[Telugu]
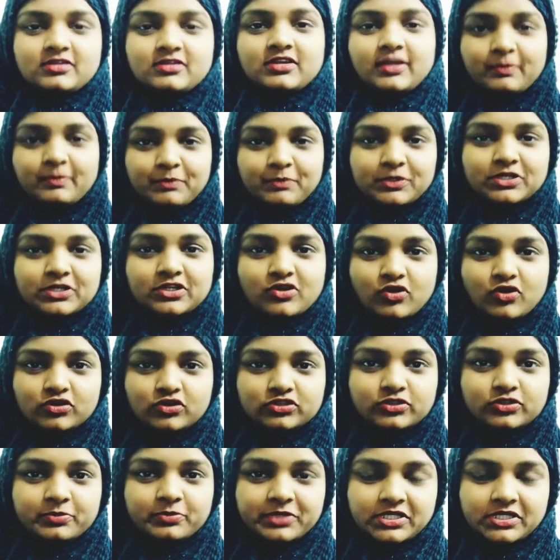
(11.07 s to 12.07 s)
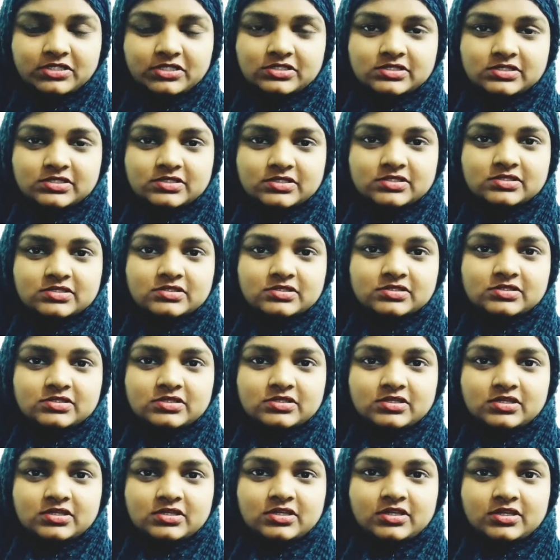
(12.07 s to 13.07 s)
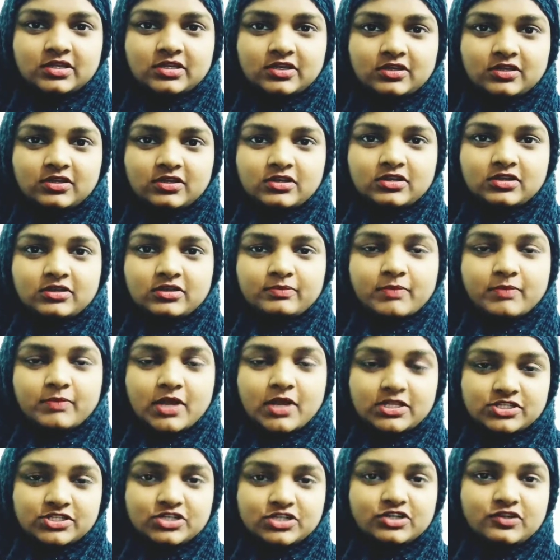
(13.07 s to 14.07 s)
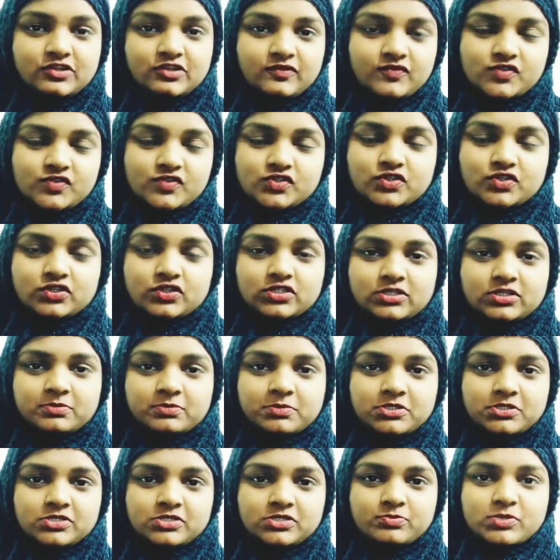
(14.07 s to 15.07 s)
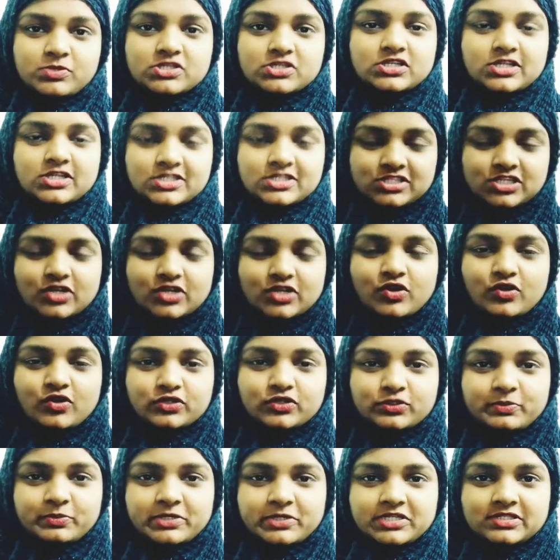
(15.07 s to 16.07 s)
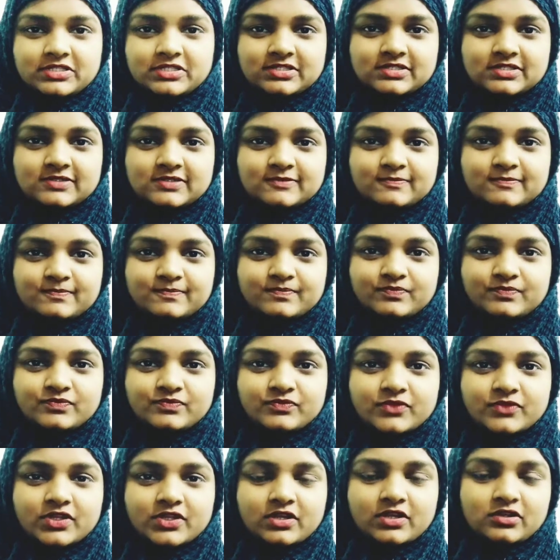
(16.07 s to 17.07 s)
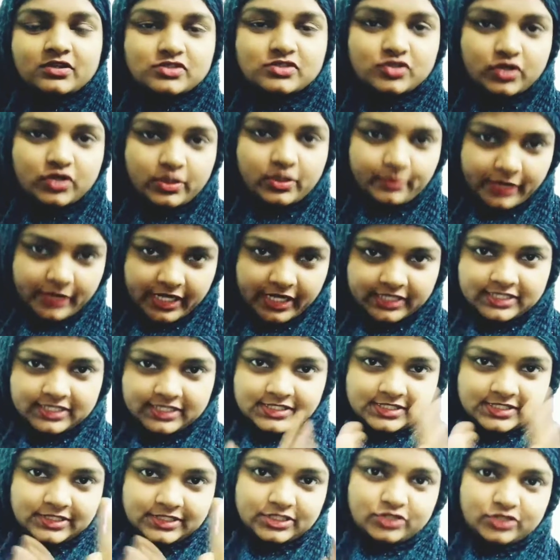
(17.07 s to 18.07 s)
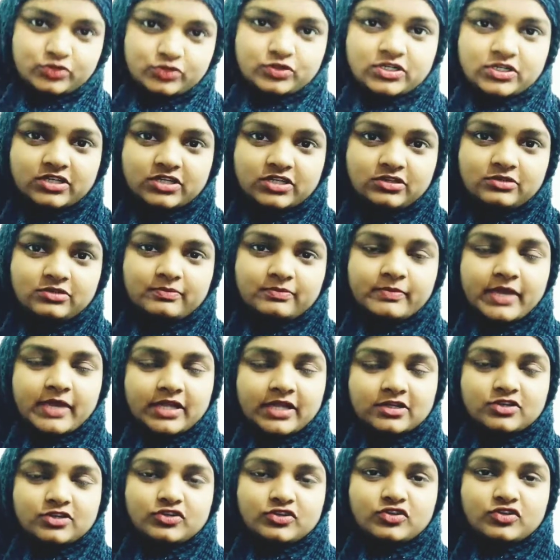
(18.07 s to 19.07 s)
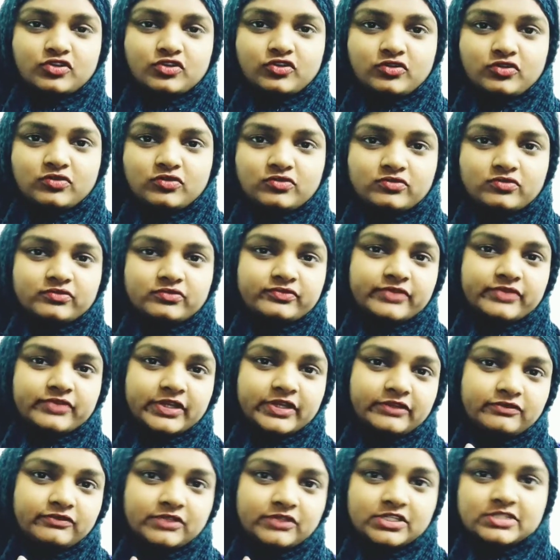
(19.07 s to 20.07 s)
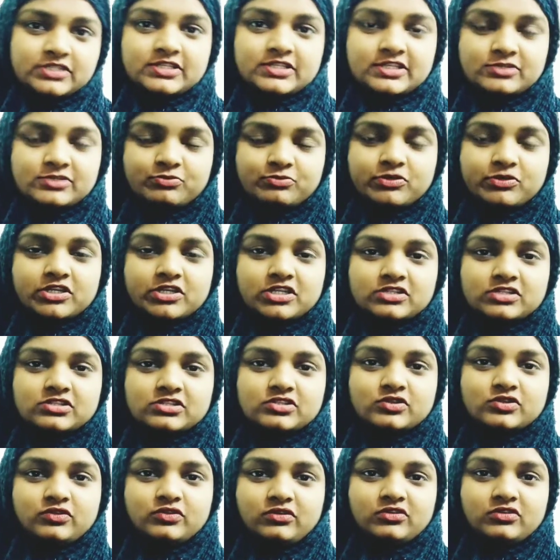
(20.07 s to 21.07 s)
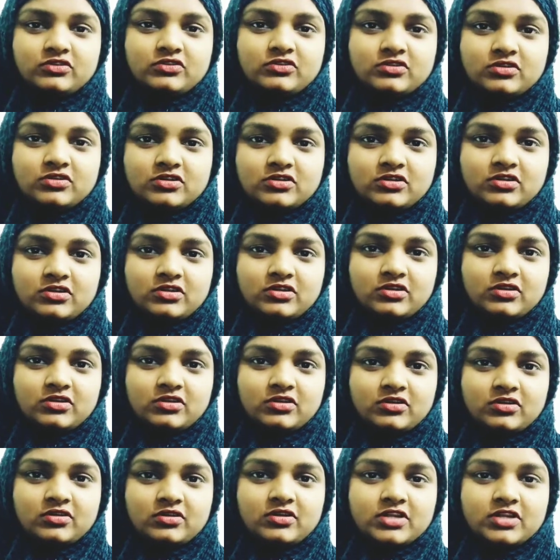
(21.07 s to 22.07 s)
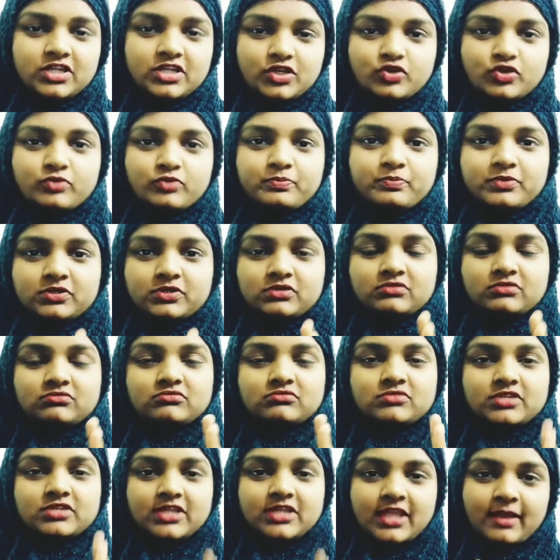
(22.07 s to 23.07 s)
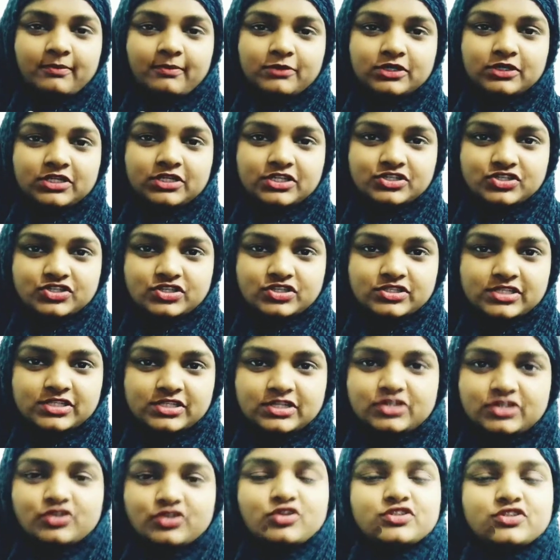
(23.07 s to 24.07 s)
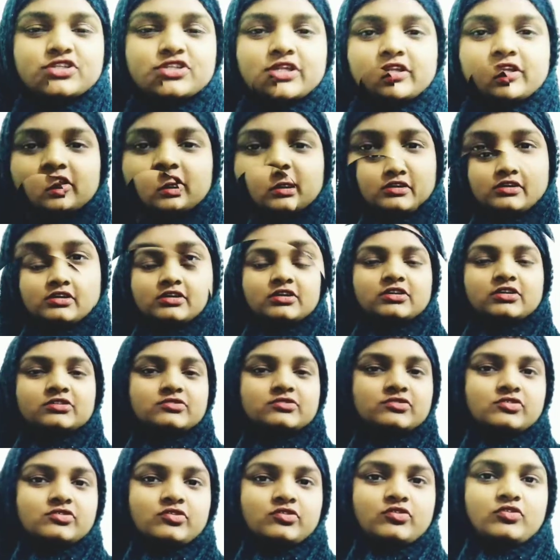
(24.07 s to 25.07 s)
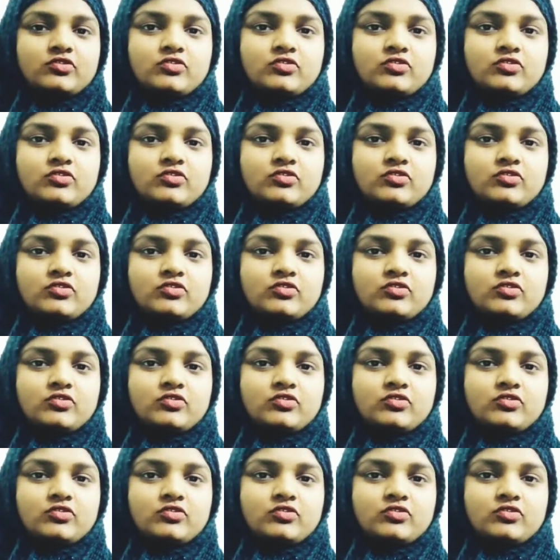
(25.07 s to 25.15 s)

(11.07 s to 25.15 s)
ఎంపీటీ ఆర్థోపెడిక్స్ మాస్టర్డ్ ఇన్ ఫిజియోథెరపీ స్పెషలైజ్డ్ ఇన్ ఆర్థోపెడిక్స్ సో నా ప్రాక్టీస్ అంతా కూడా బెంగళూరులో ఫైవ్ ఇయర్స్ ఎక్స్పీరియన్స్తో రీకూప్ రీహాబిలిటేషన్ సెంటర్లో జరిగింది సో